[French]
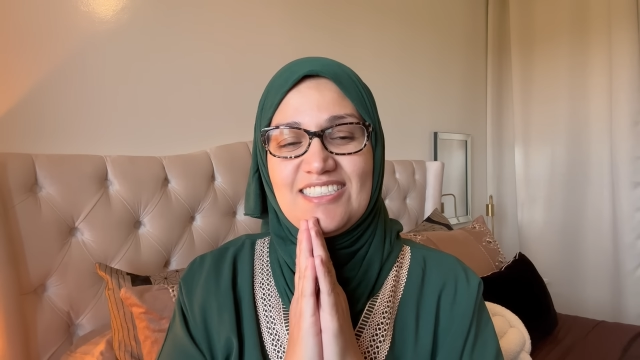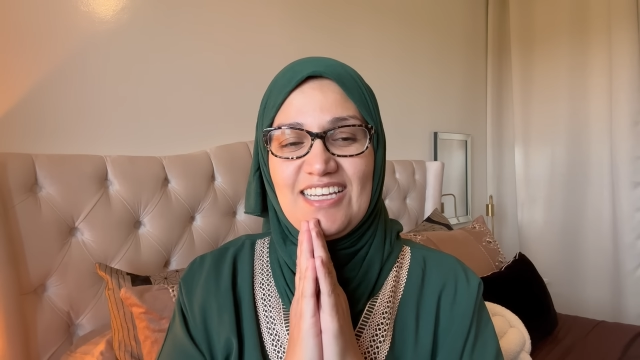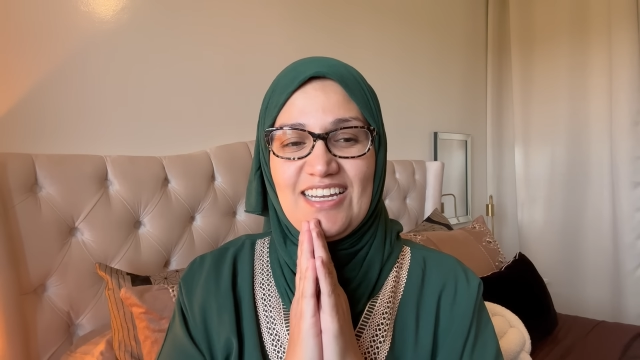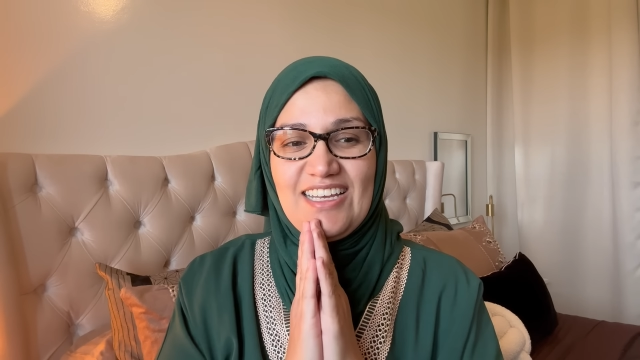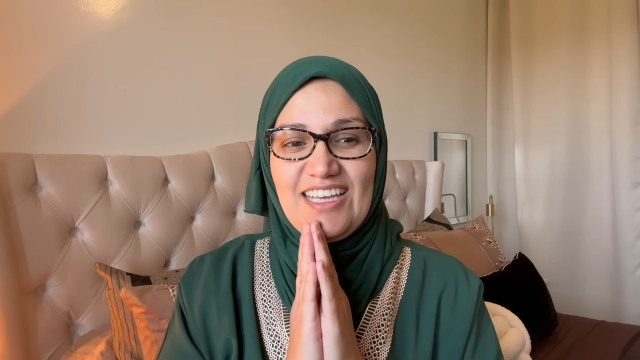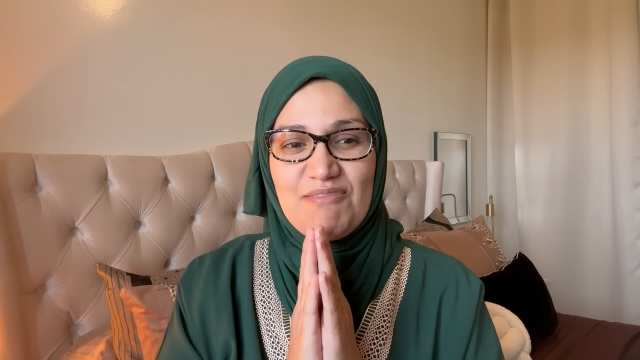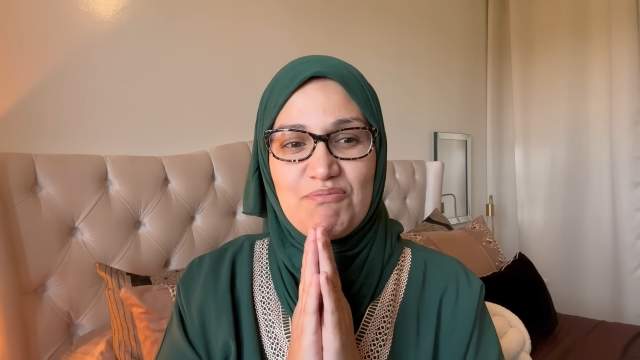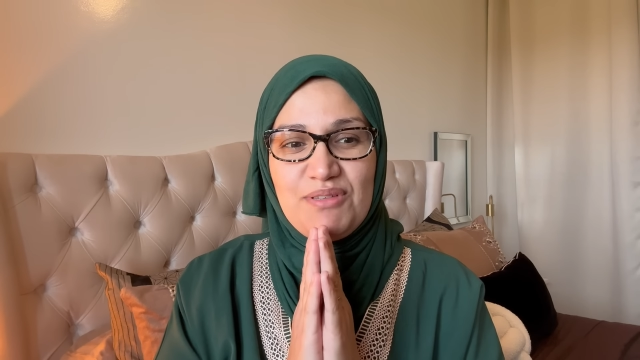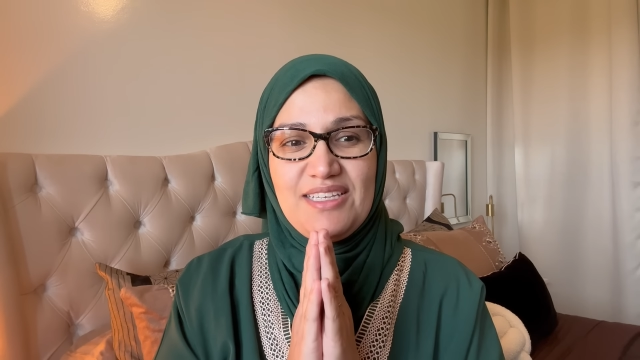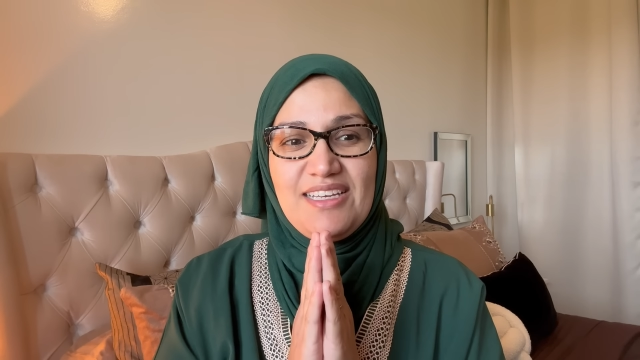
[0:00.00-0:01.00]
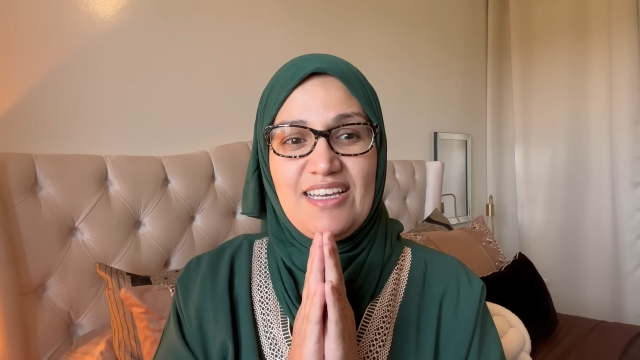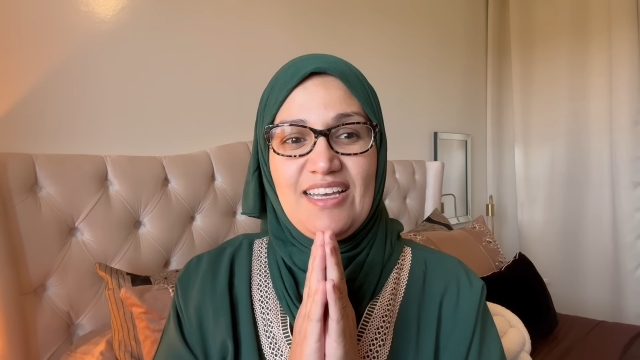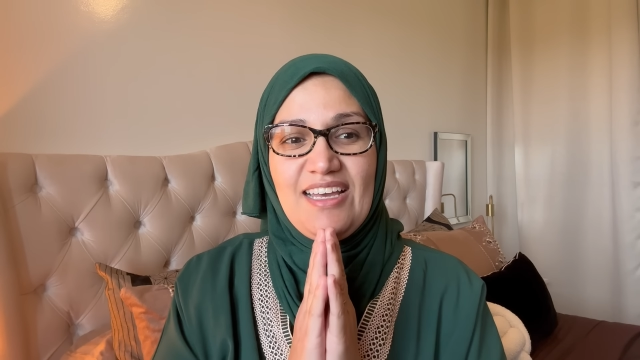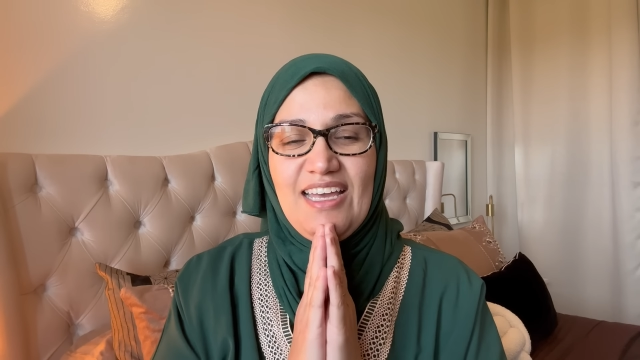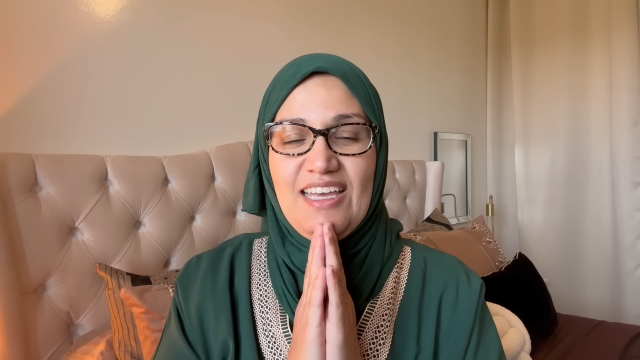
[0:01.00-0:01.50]
Inch'Allah, Harpy,
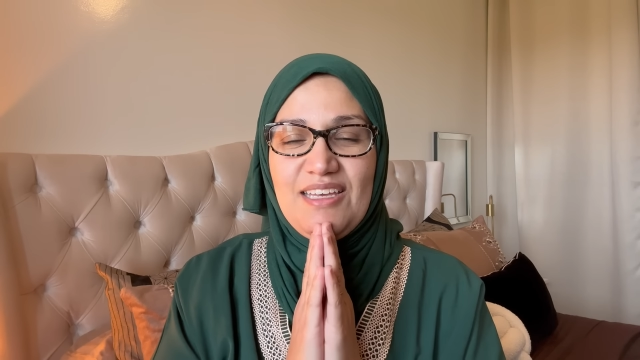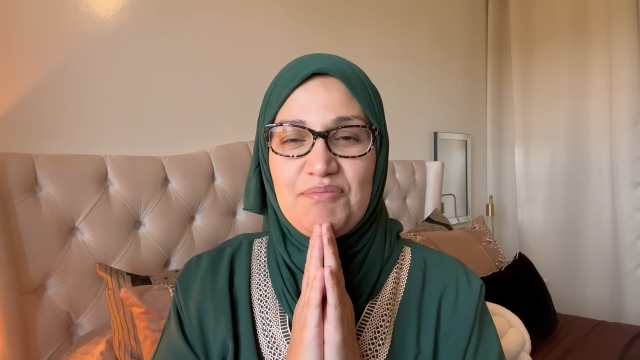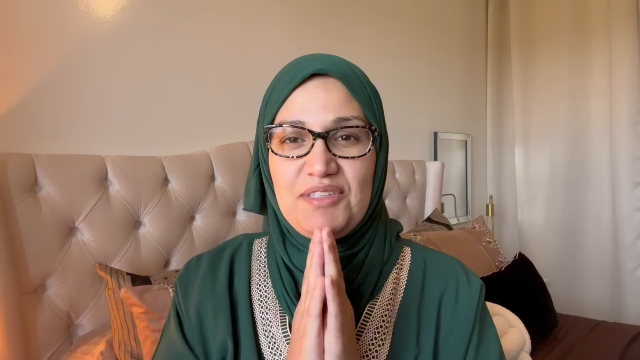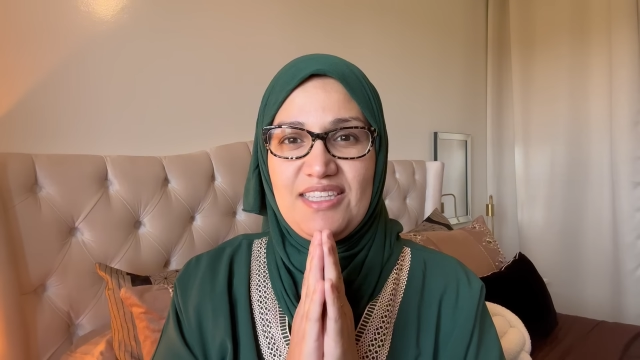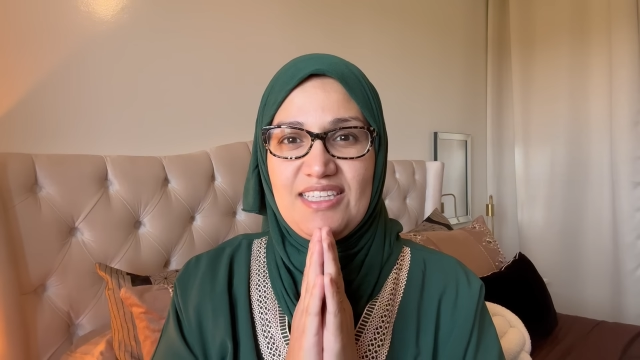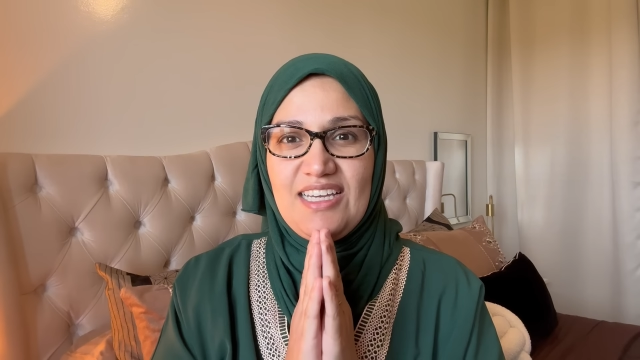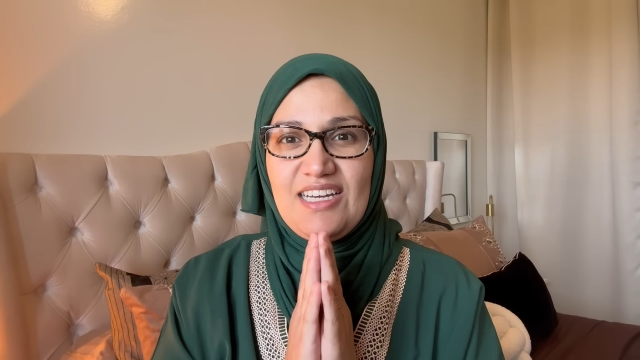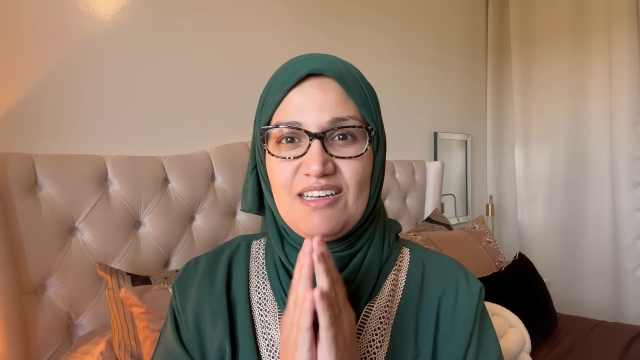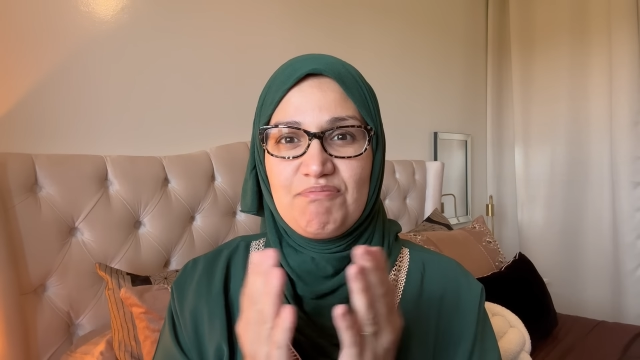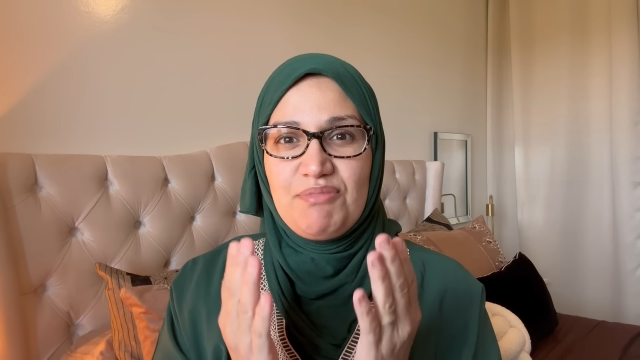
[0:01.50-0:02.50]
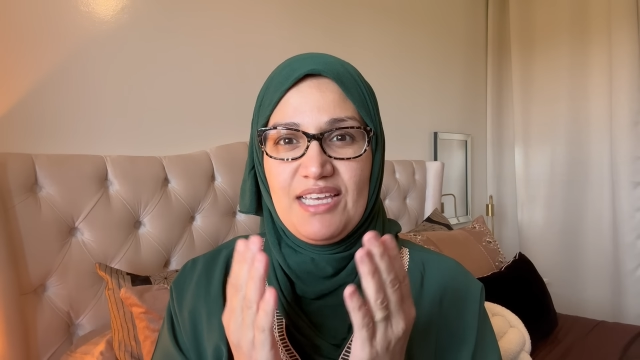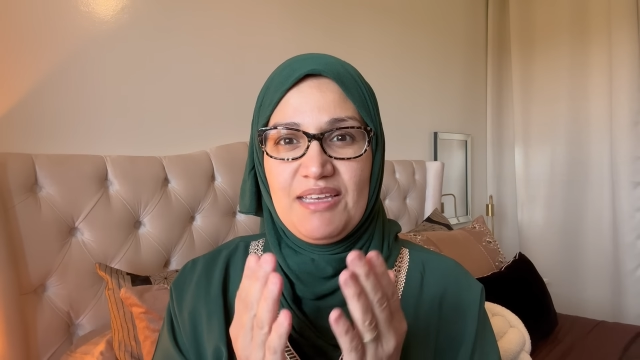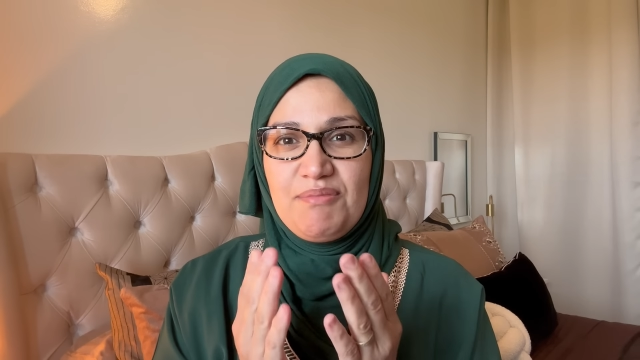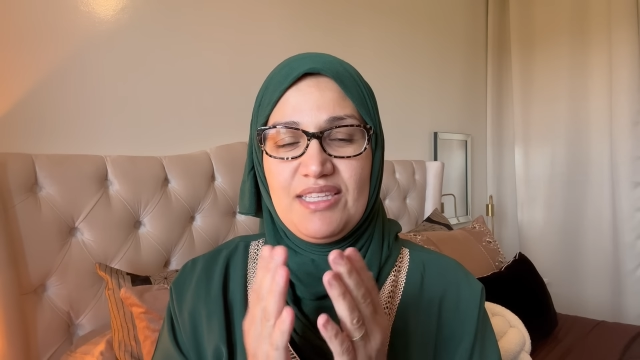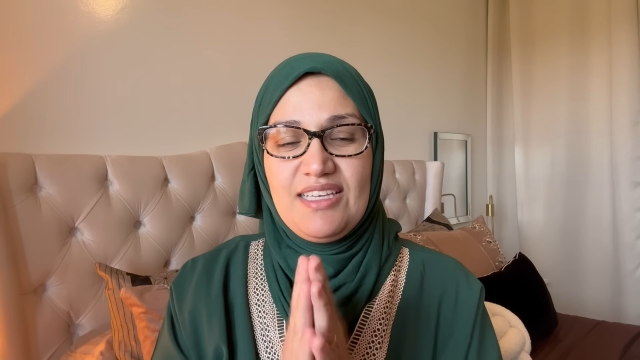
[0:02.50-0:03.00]
eh, Amin, Harpy,
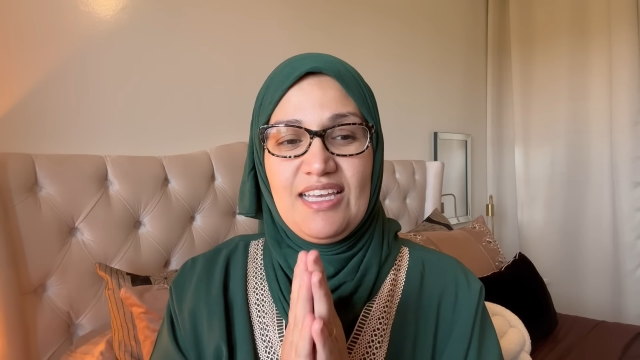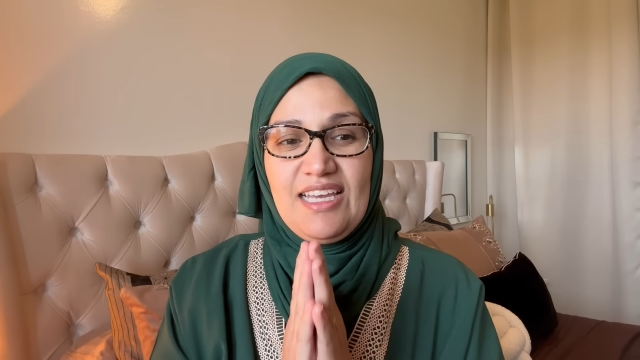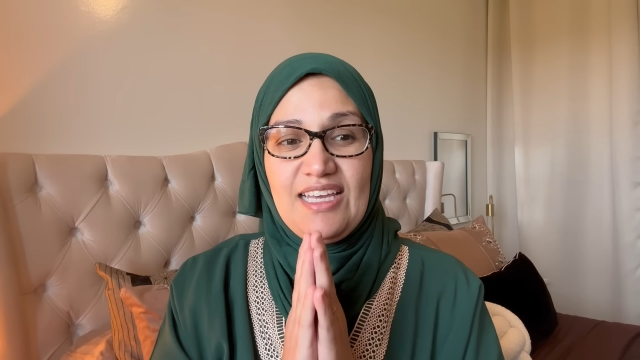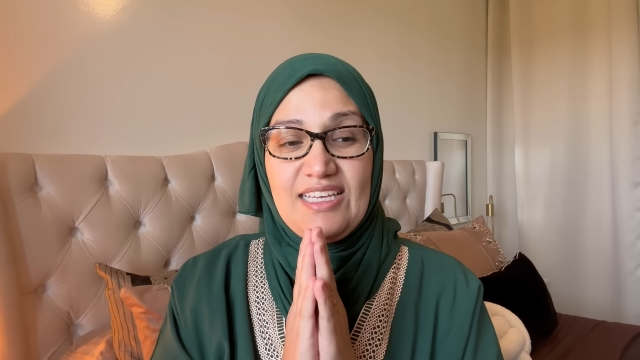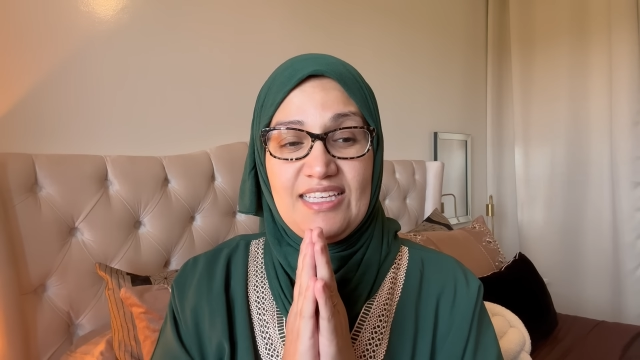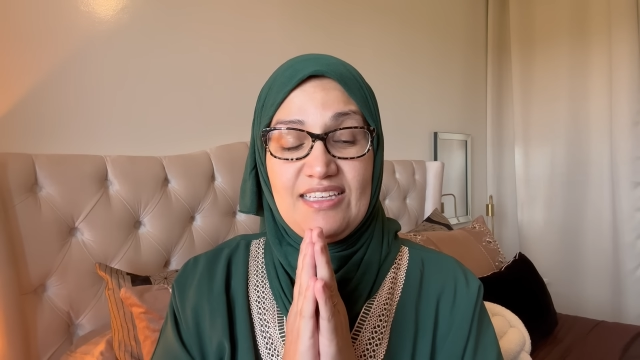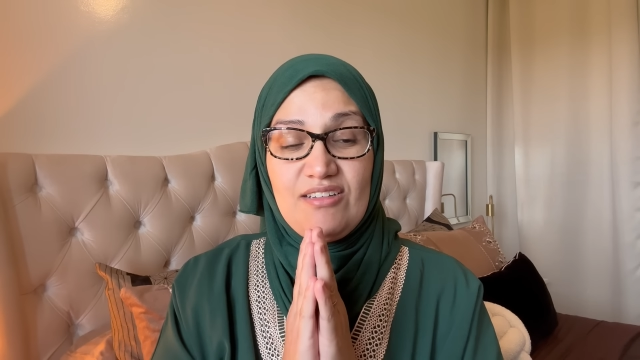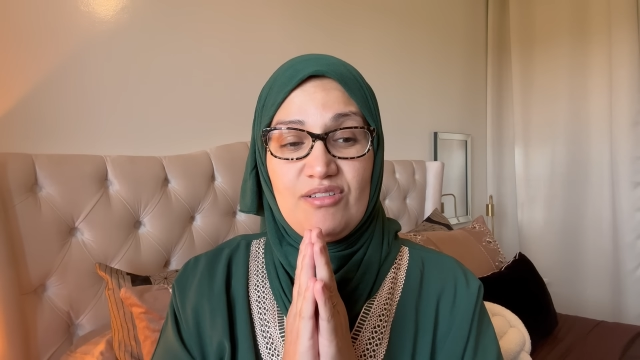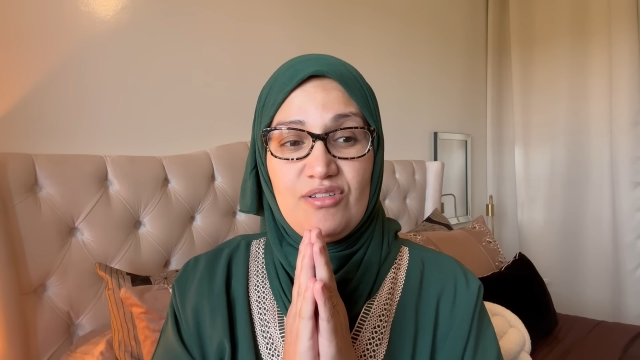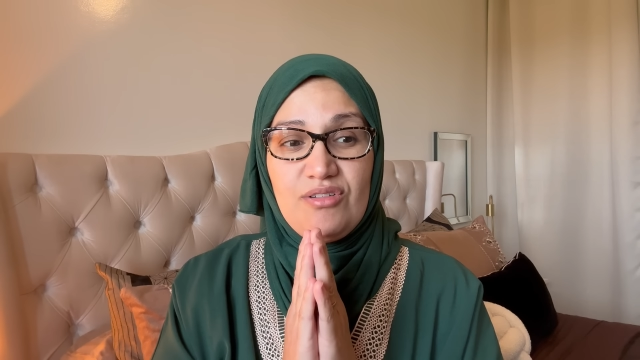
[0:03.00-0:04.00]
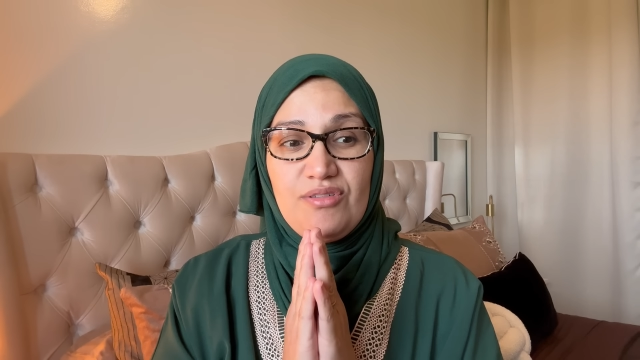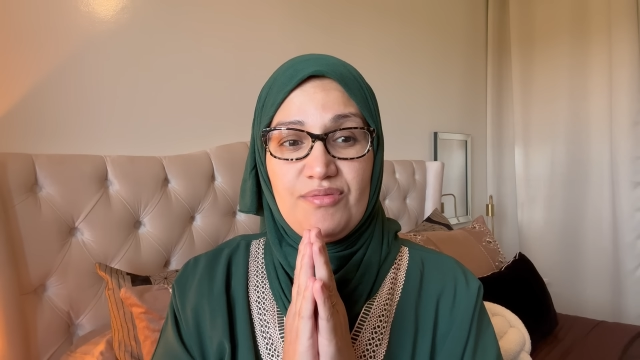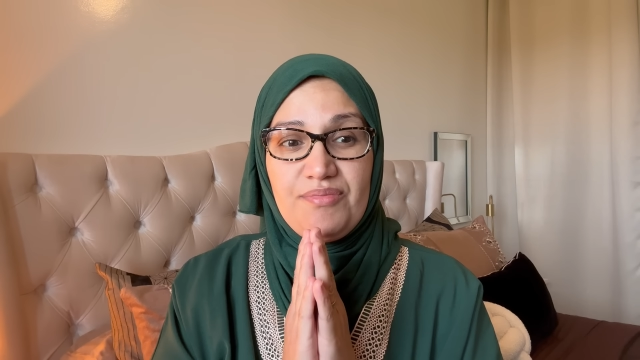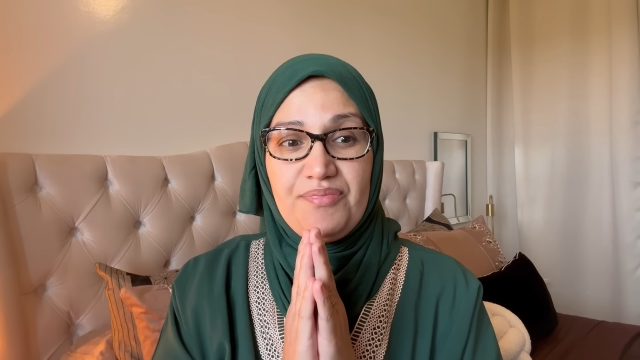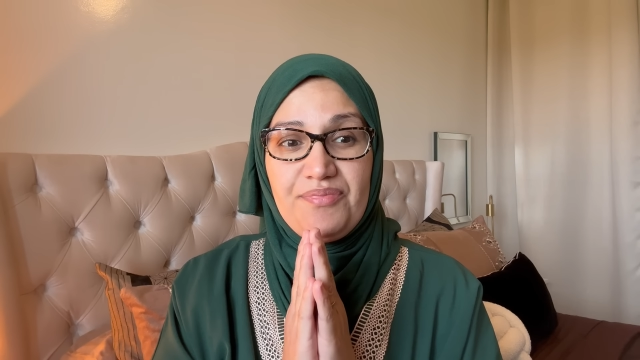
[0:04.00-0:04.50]
Amin et euh,